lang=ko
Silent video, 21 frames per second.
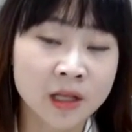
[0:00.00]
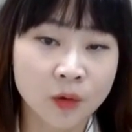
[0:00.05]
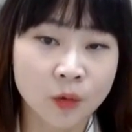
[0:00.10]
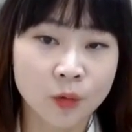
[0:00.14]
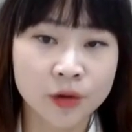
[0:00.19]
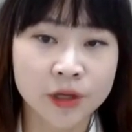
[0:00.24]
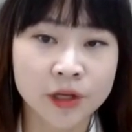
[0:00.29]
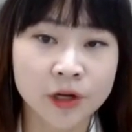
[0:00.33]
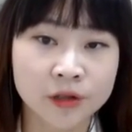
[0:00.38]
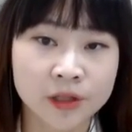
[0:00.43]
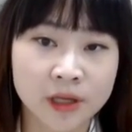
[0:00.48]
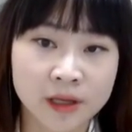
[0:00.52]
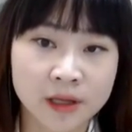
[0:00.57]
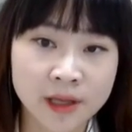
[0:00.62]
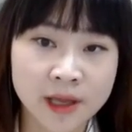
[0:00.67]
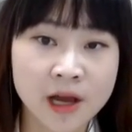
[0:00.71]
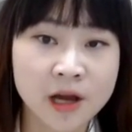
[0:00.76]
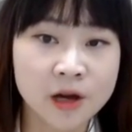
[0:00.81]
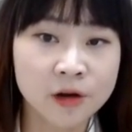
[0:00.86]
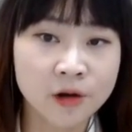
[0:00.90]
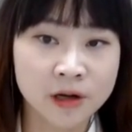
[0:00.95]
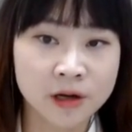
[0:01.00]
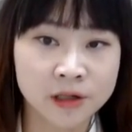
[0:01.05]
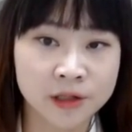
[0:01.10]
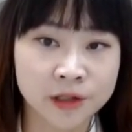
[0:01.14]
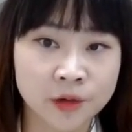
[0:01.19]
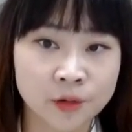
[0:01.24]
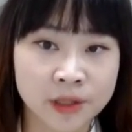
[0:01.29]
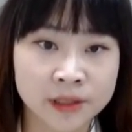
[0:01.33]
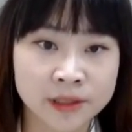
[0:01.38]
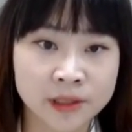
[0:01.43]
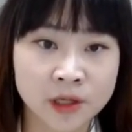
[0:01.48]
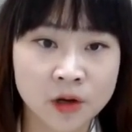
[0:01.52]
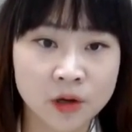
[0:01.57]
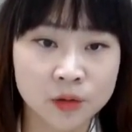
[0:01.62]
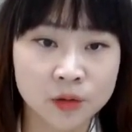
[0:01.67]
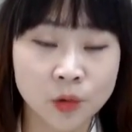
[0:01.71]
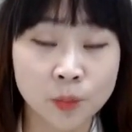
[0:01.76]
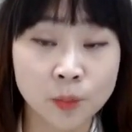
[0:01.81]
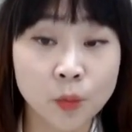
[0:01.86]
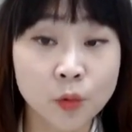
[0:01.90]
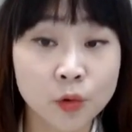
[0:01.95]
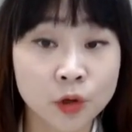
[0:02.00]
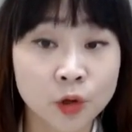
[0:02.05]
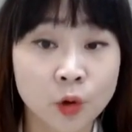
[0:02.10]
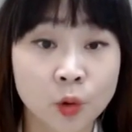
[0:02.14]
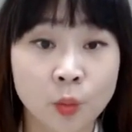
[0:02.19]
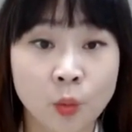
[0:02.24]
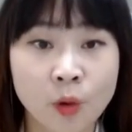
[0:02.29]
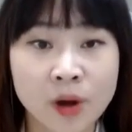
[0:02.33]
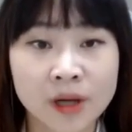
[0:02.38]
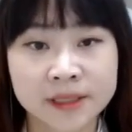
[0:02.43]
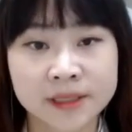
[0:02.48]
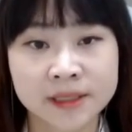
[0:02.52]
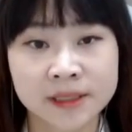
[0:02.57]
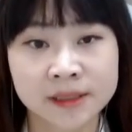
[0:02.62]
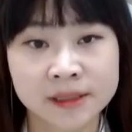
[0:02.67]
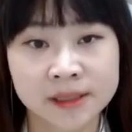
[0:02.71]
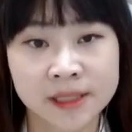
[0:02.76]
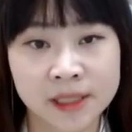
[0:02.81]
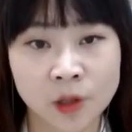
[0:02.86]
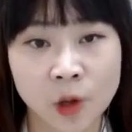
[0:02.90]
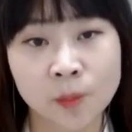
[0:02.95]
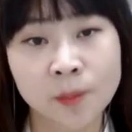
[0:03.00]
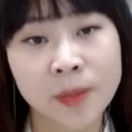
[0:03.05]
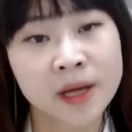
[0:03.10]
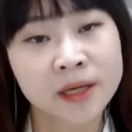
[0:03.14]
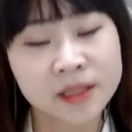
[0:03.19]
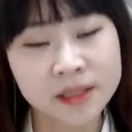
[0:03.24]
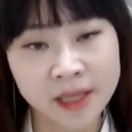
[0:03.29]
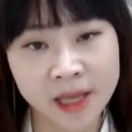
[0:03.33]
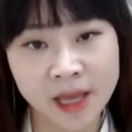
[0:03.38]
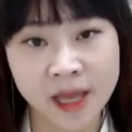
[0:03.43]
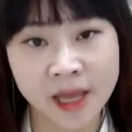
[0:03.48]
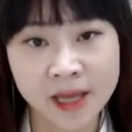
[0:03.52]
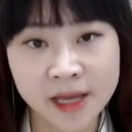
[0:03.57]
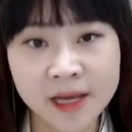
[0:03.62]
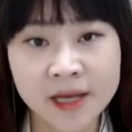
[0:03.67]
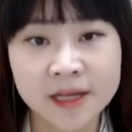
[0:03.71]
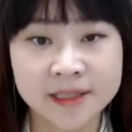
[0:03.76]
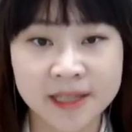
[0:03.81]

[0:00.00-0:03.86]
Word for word: 오히려 이렇게 태양광을 이용해서 돋보기로 모았을 때 더 빠르게